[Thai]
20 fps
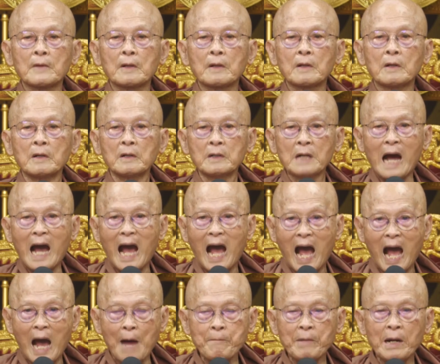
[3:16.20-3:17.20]
หรืออะ
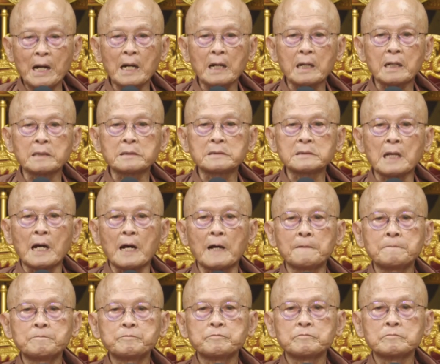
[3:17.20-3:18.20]
มหกตะ
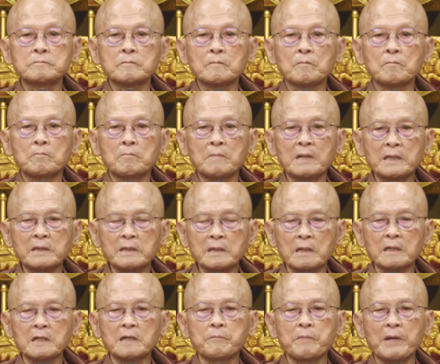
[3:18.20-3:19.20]
ไม่เจ
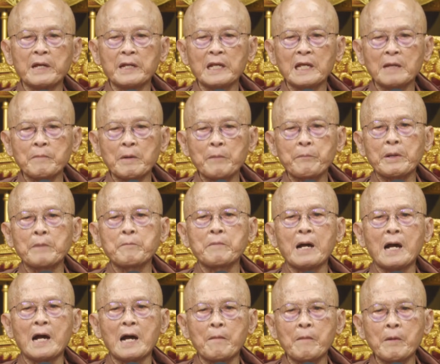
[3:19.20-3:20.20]
ริญไม่ดีไม่เป็นม
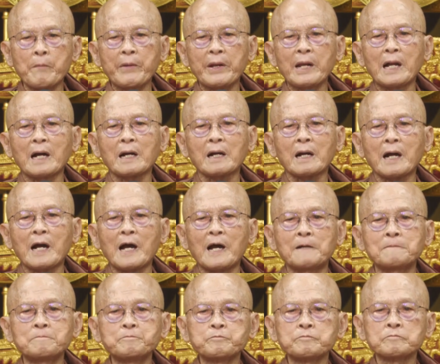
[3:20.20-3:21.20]
หาไม่เป็นอัคขะ
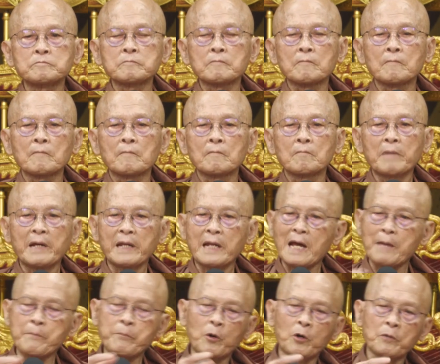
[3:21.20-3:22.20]
ไม่
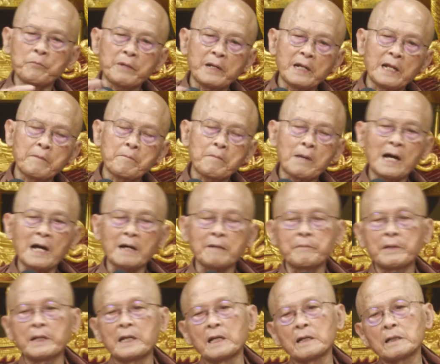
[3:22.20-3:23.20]
ได้ผลไม่ได้มาก
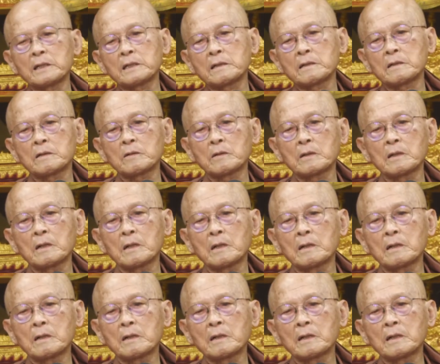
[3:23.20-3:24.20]
ไม่ได้
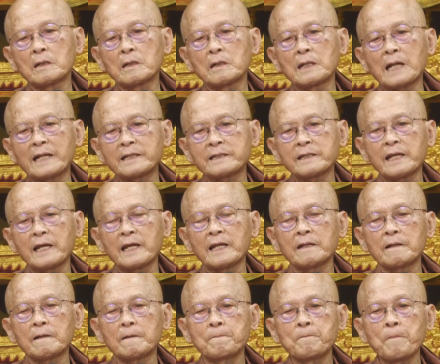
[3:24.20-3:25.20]
ชัดเจน
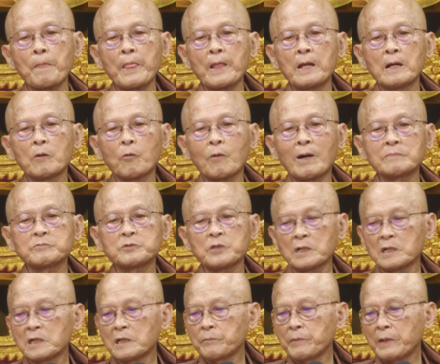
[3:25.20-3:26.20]
ความเจ
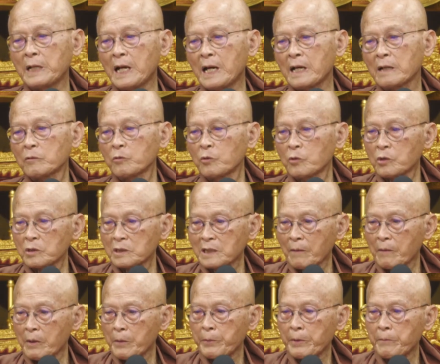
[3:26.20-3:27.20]
ริญไม่ได้กูก็
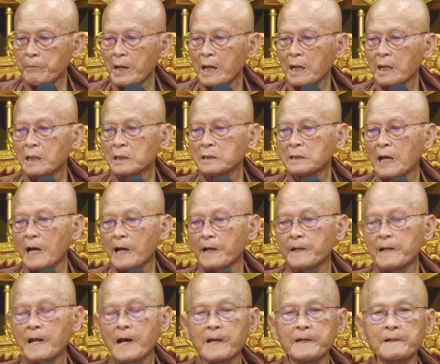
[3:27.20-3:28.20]
ทำให้เป็นมหกตะ
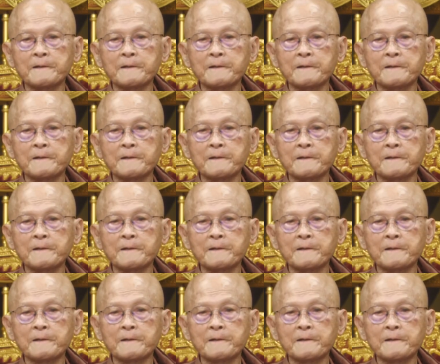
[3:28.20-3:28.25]
ให้ได้